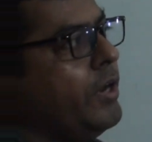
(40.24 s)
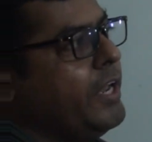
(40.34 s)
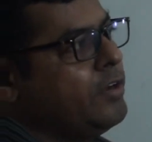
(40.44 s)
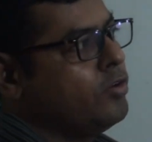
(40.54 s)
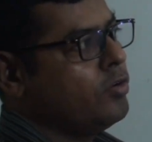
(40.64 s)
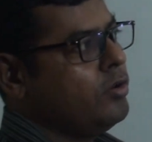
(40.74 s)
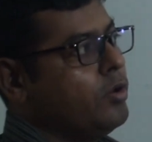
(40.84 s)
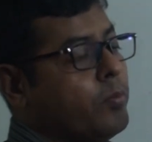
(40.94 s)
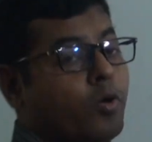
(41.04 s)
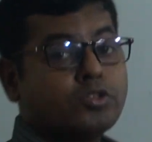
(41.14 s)
ডেটল
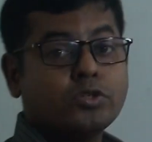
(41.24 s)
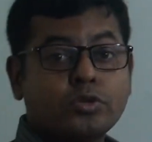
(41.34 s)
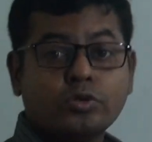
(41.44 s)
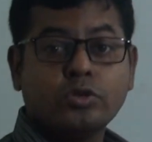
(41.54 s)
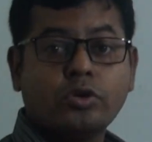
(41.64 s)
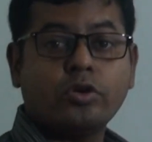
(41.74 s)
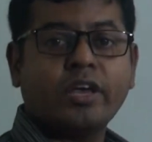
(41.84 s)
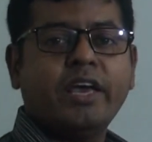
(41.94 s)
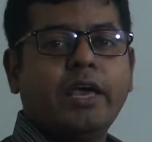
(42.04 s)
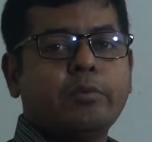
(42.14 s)
পছন্দরোধক
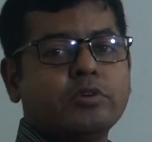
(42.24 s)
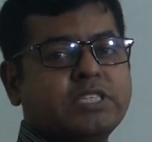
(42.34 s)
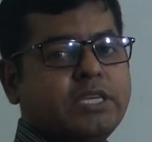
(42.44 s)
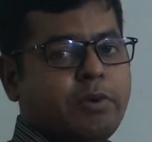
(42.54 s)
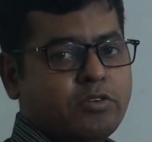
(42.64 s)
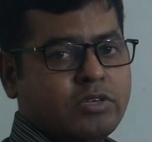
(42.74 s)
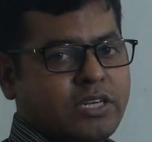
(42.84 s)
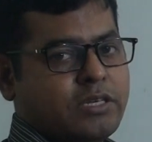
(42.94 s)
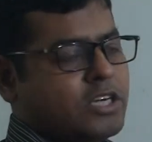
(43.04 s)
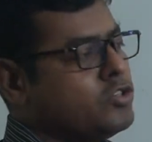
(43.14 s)
এবং
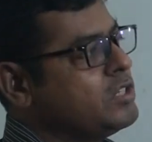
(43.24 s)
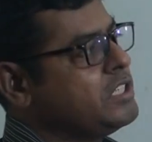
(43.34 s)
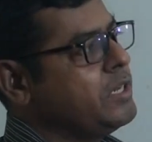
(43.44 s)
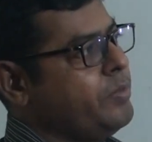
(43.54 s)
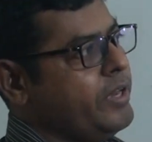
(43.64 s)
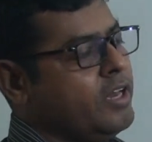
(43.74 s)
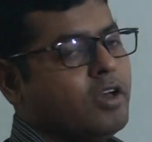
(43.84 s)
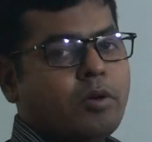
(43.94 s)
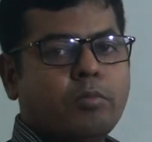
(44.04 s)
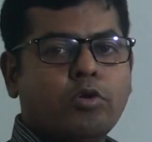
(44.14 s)
জীবাণুনাশক হিসেবে
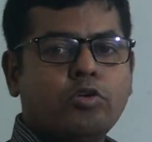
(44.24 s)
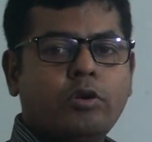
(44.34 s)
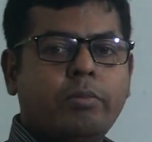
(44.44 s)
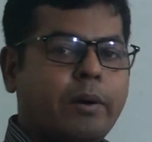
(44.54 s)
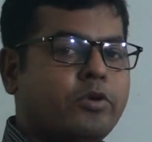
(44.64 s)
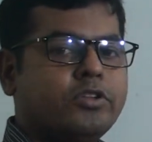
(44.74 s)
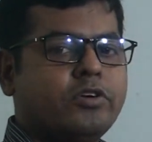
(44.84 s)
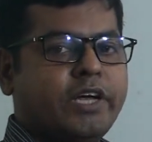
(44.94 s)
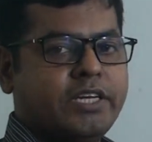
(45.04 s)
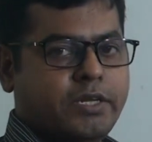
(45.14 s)
বহুল ব্যবহৃত
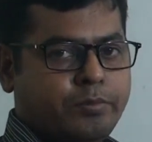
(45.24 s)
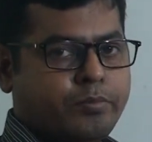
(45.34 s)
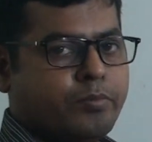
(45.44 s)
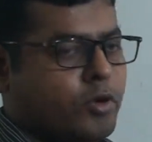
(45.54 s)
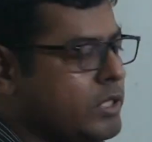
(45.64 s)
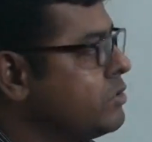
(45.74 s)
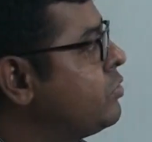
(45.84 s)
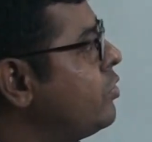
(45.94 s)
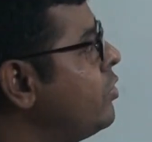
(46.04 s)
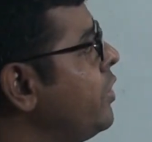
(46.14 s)
একটি
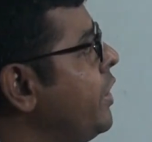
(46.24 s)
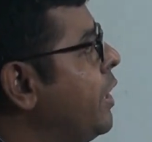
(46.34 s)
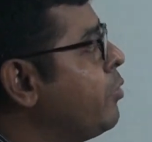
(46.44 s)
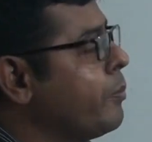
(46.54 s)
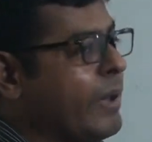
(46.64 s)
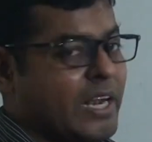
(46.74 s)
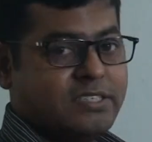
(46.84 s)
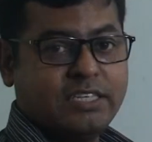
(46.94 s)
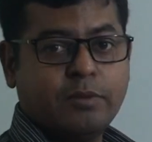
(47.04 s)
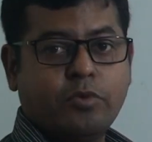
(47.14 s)
পদার্থ এবং
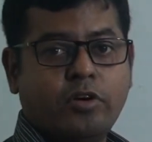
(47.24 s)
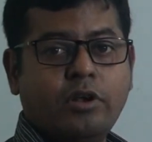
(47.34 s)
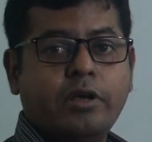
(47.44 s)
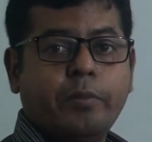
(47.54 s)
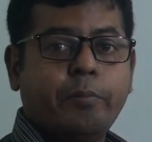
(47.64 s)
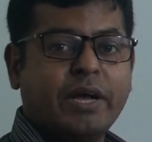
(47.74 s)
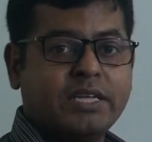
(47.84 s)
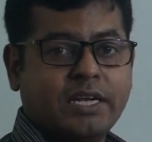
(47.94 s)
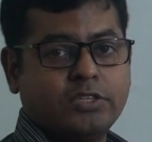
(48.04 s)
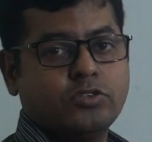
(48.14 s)
প্যারাসিটামল
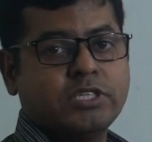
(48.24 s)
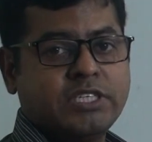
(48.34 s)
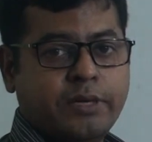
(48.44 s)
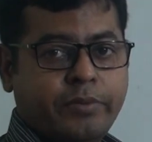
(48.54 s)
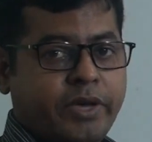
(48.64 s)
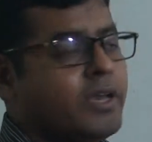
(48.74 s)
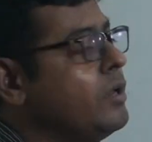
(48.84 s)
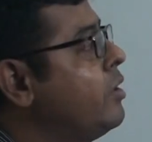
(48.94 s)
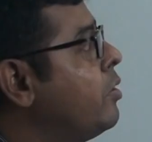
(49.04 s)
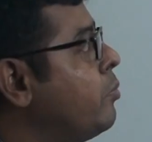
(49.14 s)
ব্যথানাশক হিসেবে
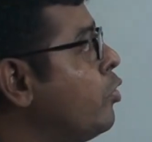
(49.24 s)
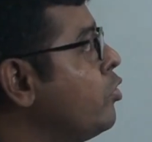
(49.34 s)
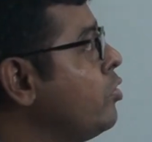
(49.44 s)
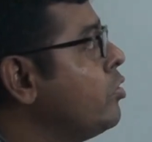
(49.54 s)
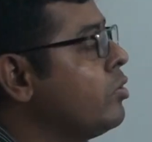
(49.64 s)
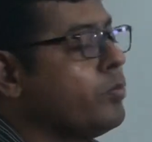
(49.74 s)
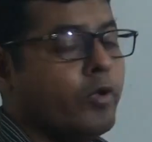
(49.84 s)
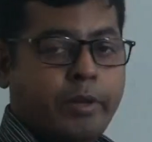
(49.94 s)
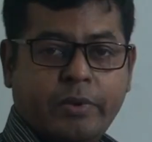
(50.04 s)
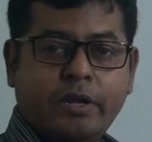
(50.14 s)
বহুল
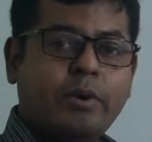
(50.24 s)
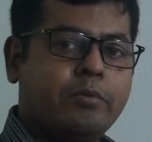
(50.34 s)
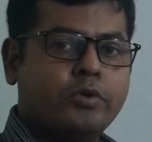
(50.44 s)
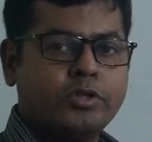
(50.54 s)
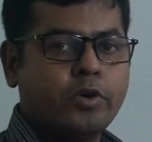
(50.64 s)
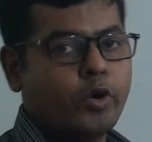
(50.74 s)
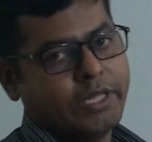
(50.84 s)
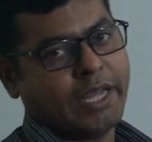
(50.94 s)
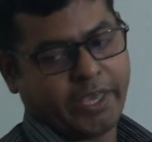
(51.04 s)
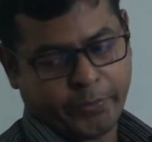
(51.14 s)
পরিমাণে ব্যবহৃত
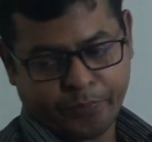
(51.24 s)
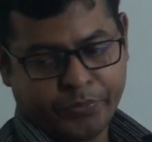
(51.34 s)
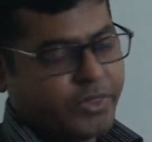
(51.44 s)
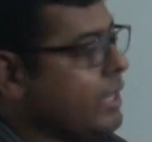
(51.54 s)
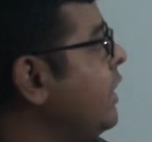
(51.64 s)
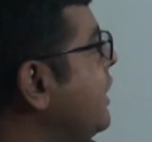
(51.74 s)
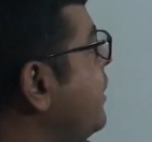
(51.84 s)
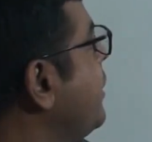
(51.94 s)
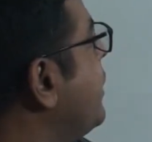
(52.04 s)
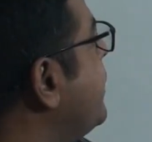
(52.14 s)
হয়ে থাকে তাহলে
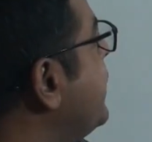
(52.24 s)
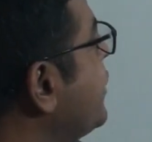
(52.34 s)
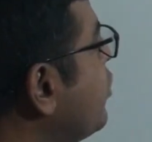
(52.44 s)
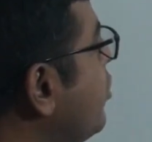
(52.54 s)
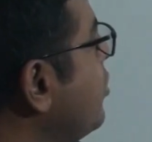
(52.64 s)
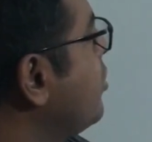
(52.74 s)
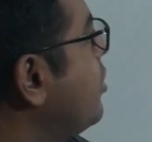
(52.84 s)
ডেটল